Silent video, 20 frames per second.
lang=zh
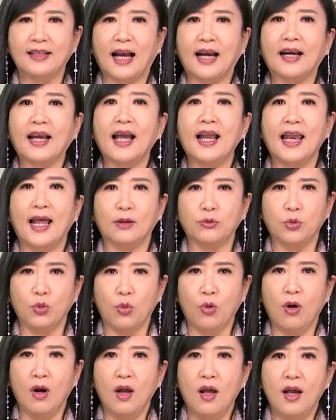感慨良
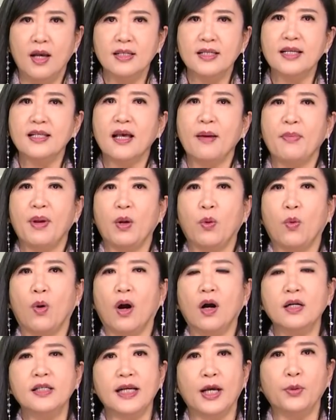多。现在美
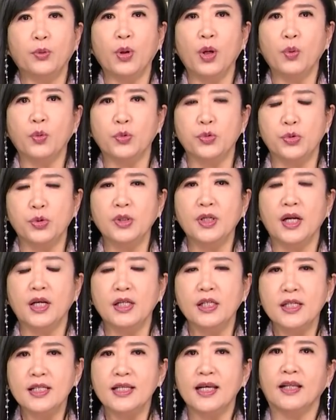国二战退伍军
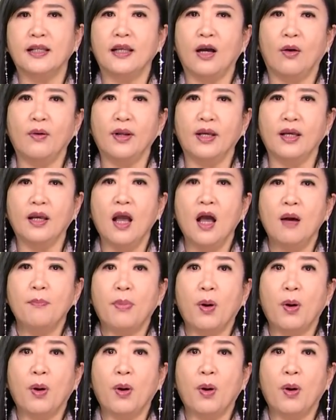人日渐凋零，